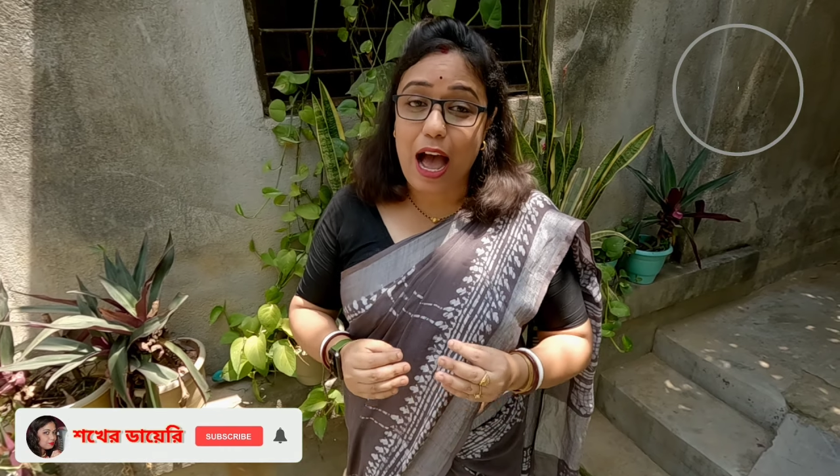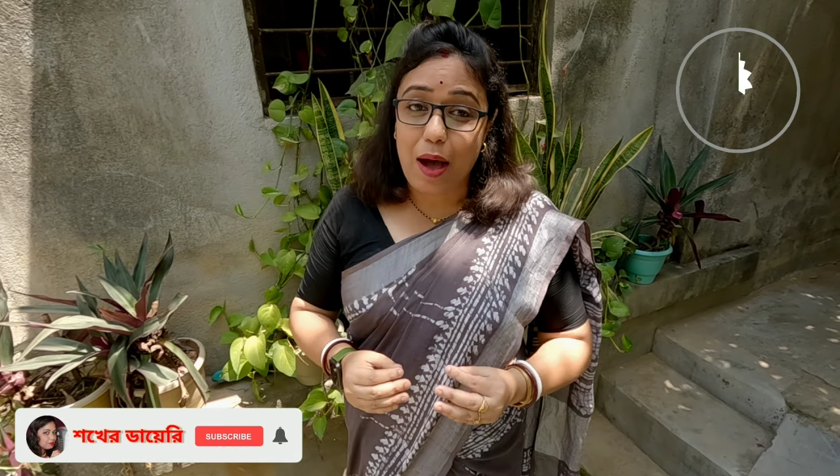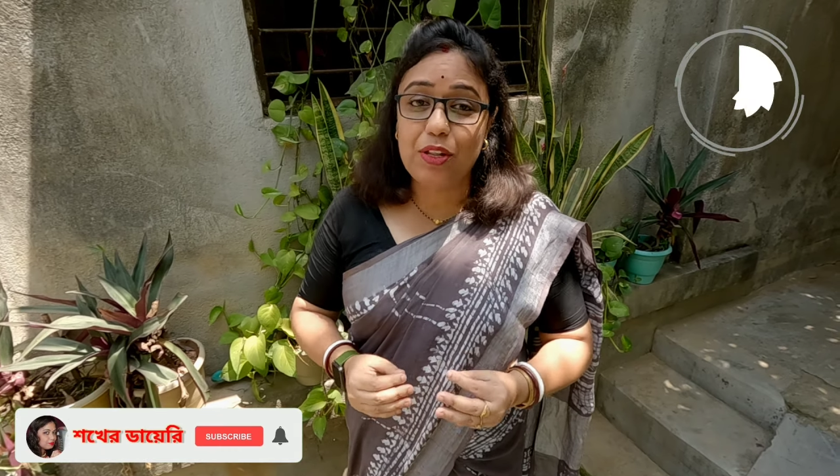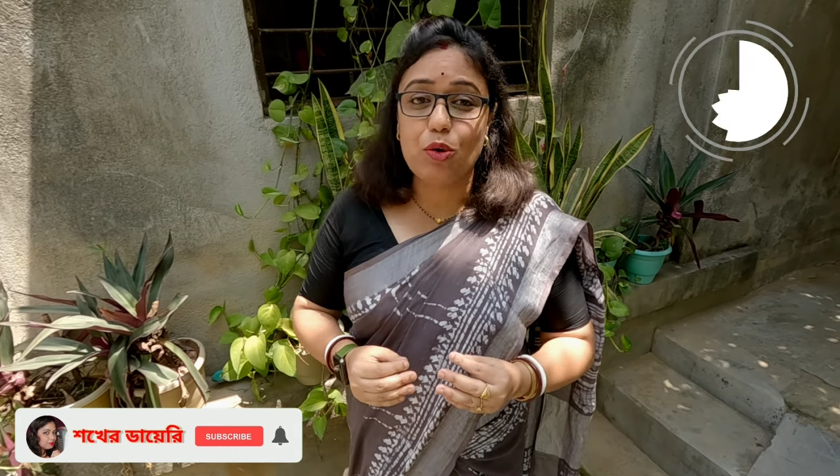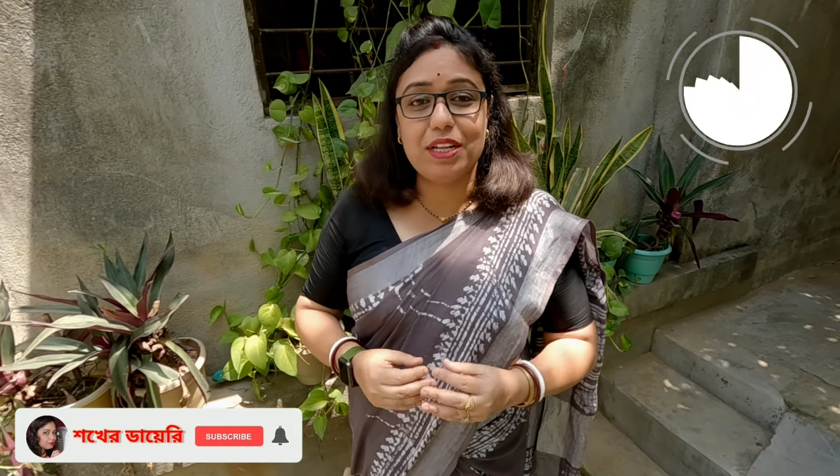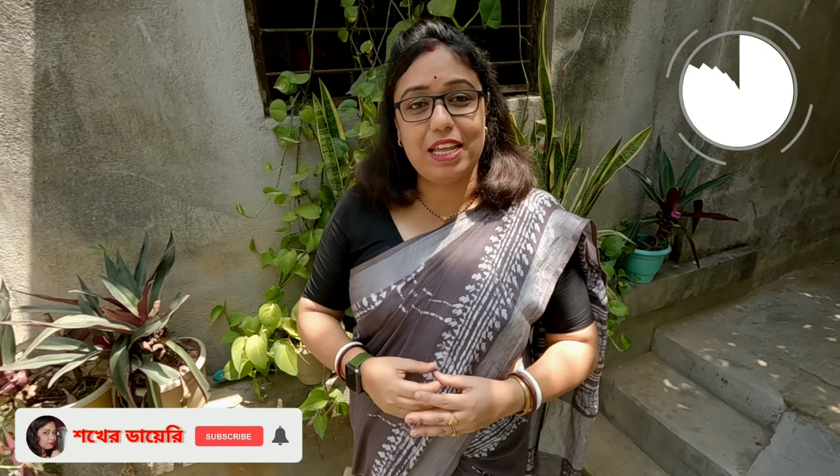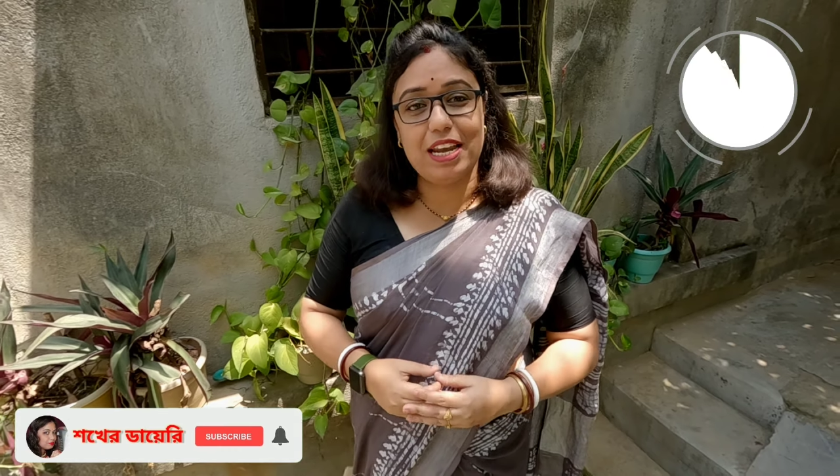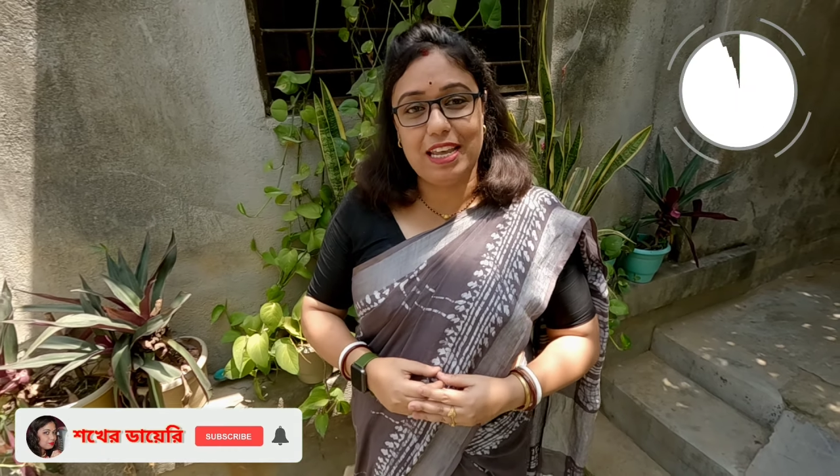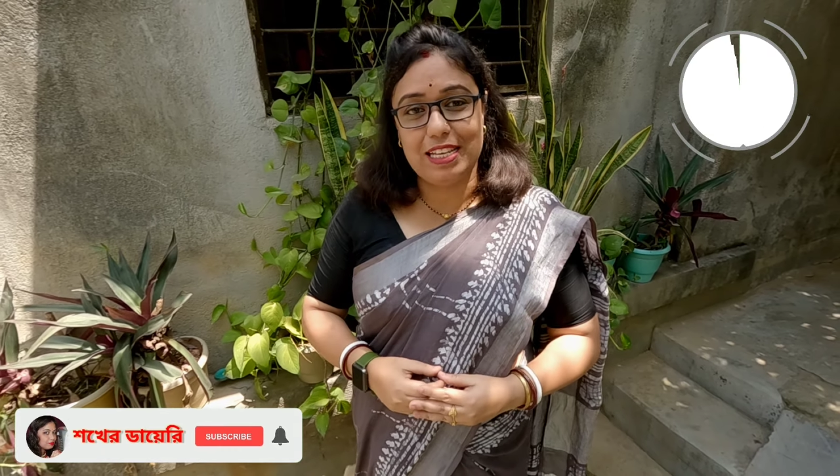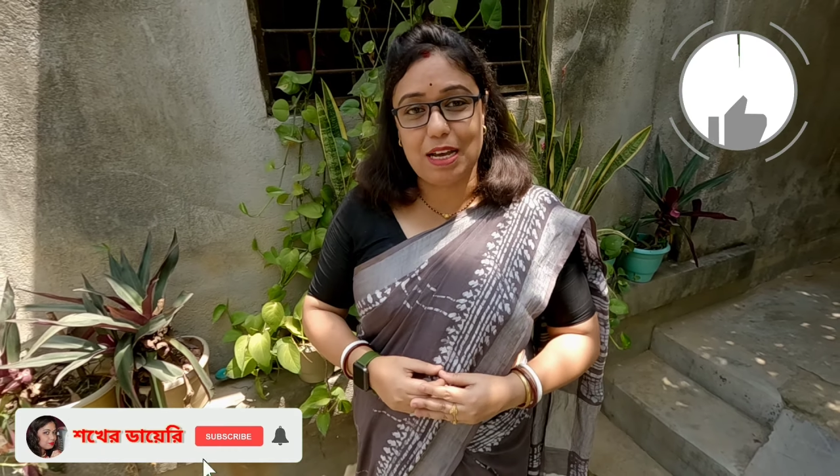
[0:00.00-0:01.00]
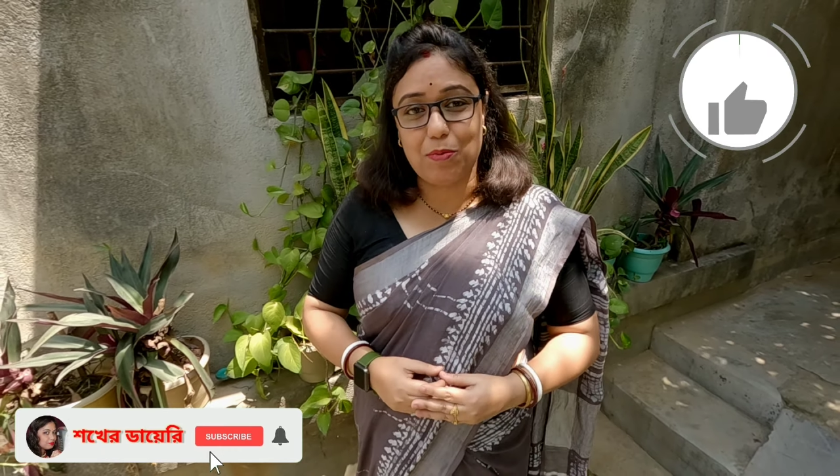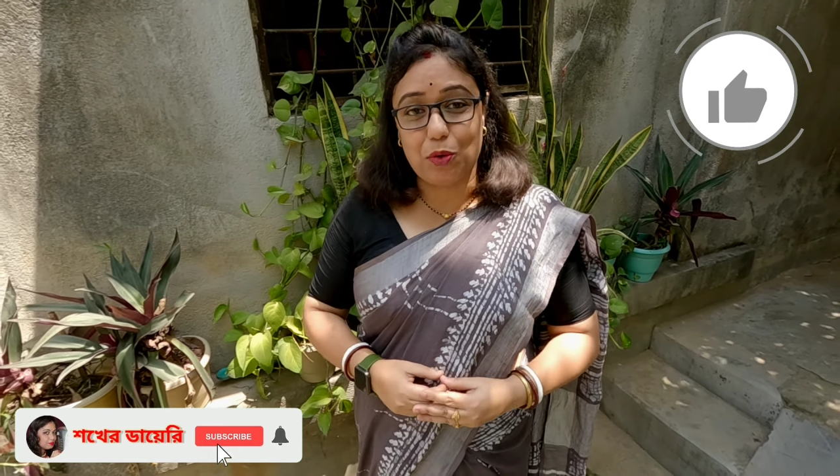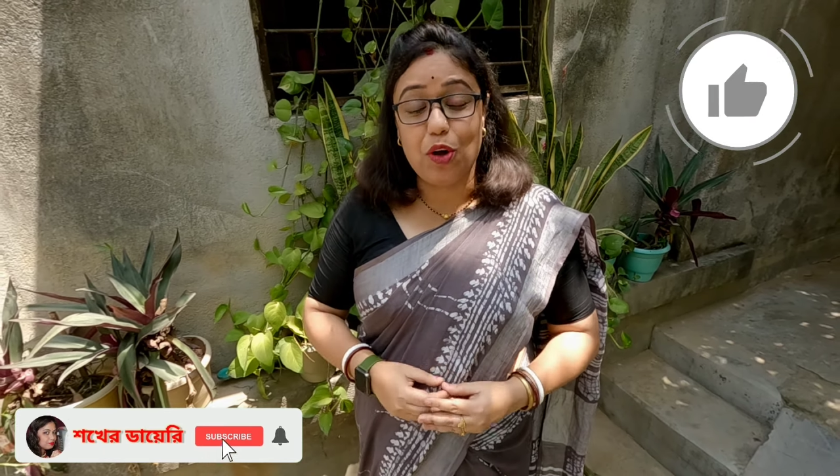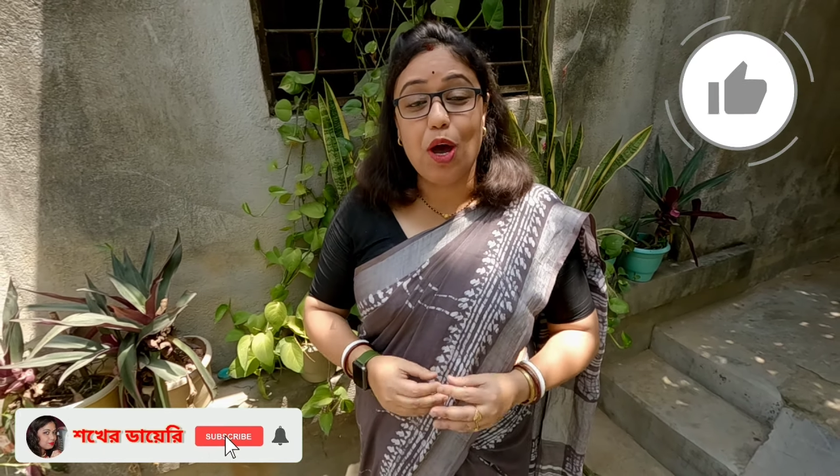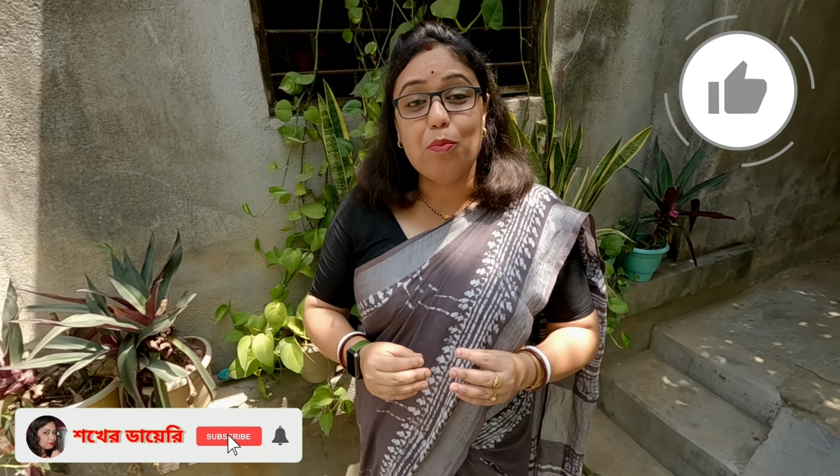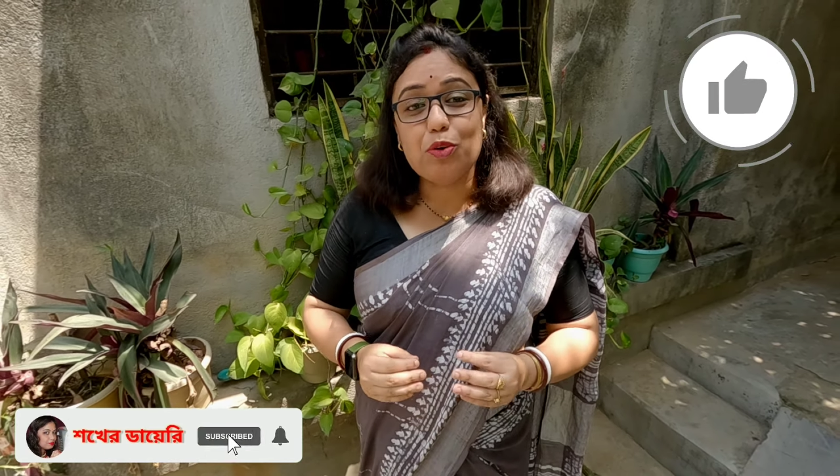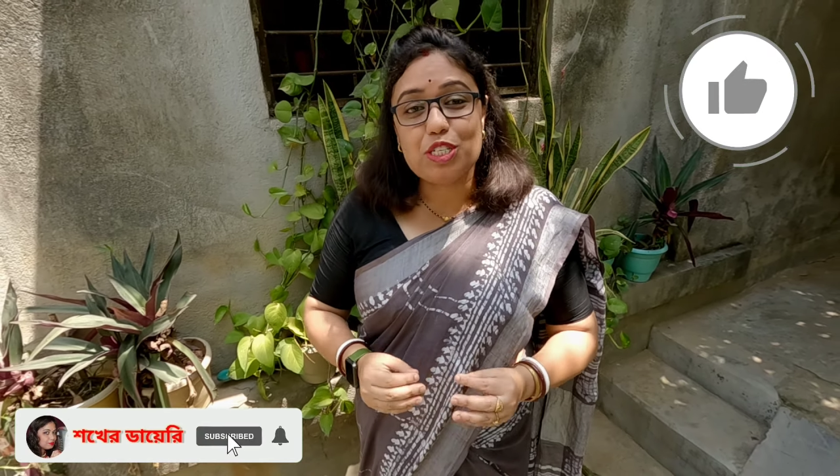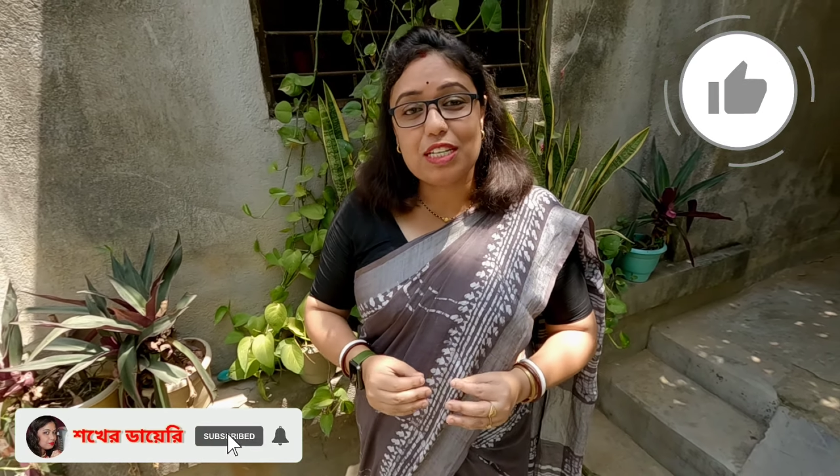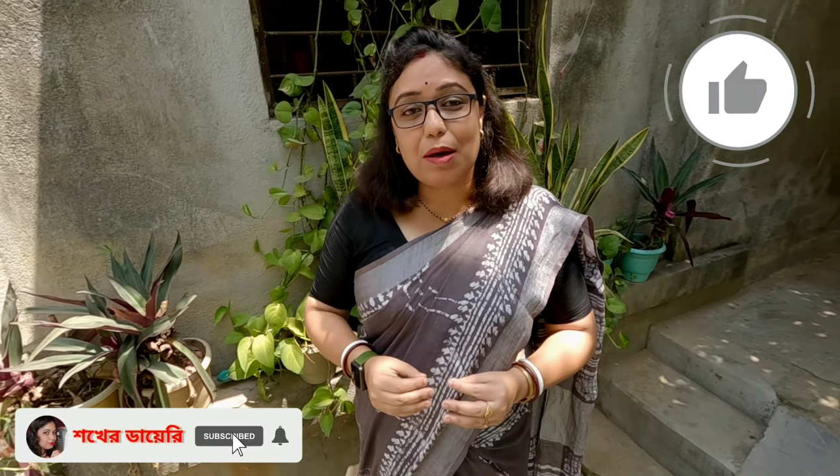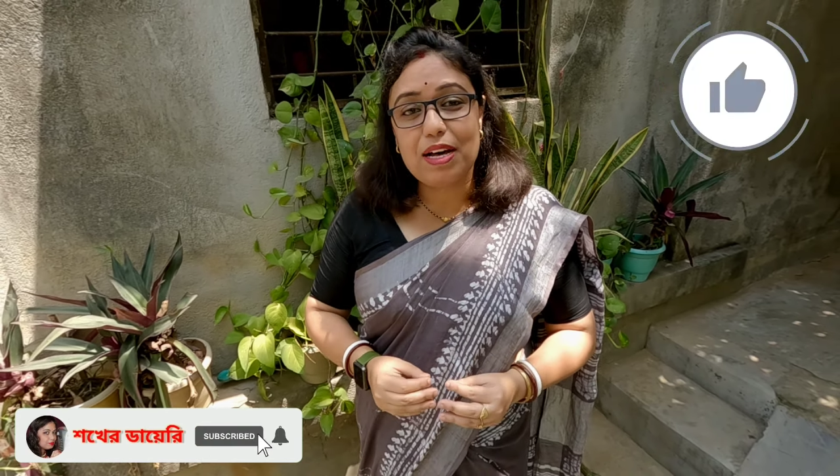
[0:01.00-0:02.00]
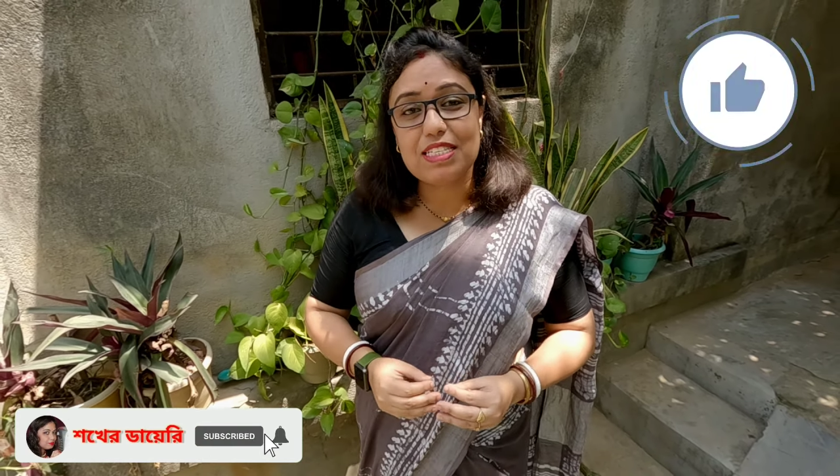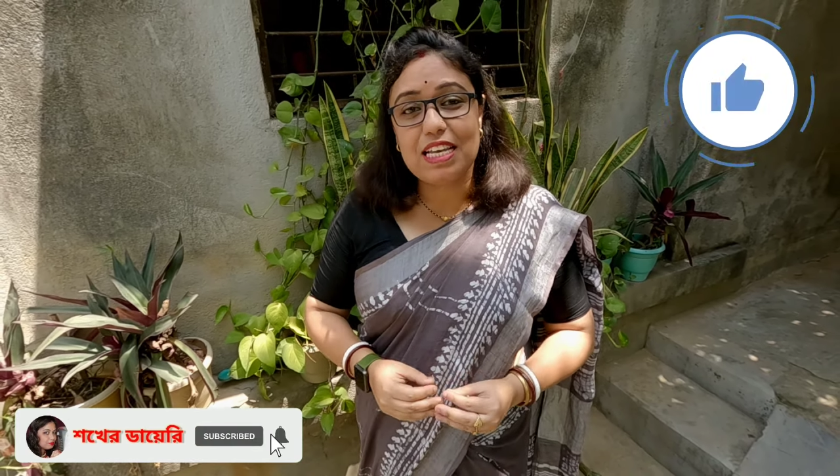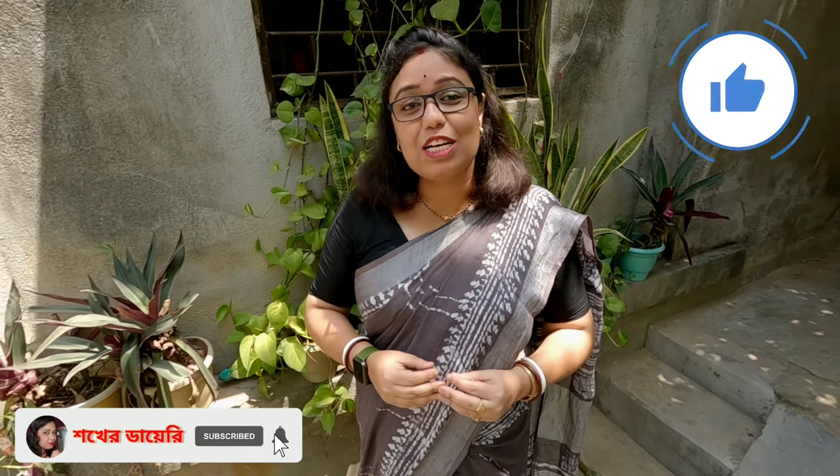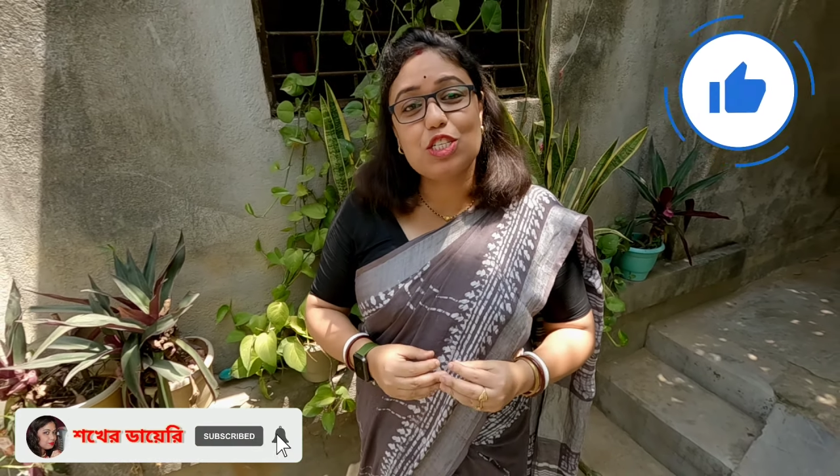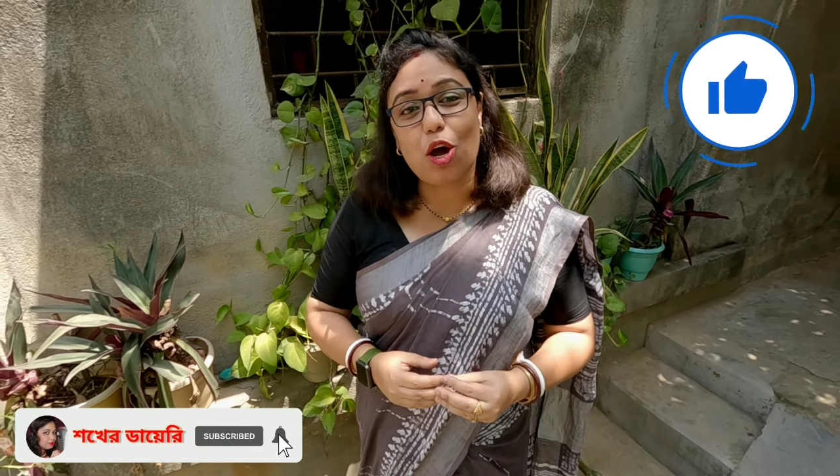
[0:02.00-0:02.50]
আমি তোমাদের নিয়ে যাব মুর্শিদাবাদ জেলার